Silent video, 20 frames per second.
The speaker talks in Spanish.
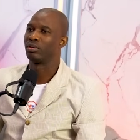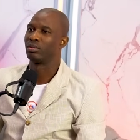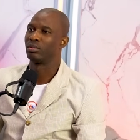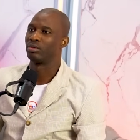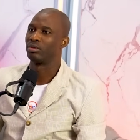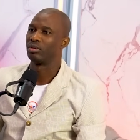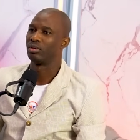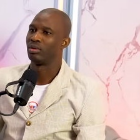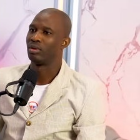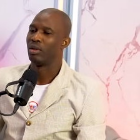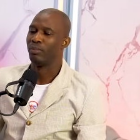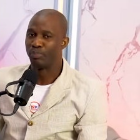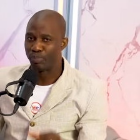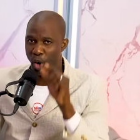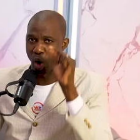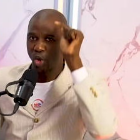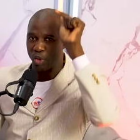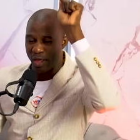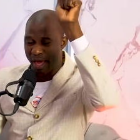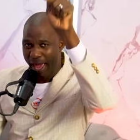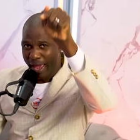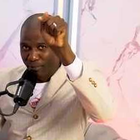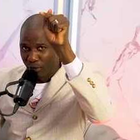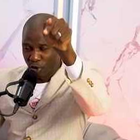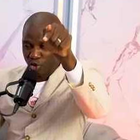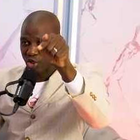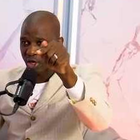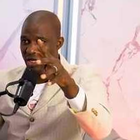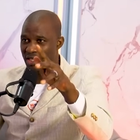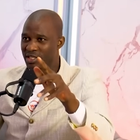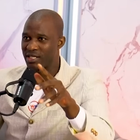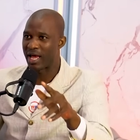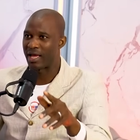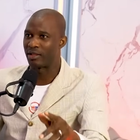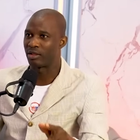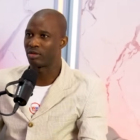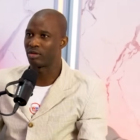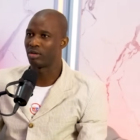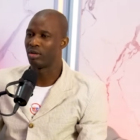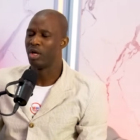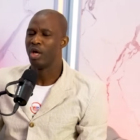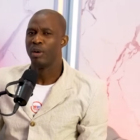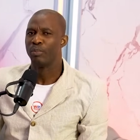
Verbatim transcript: Amén. Podemos ser santos.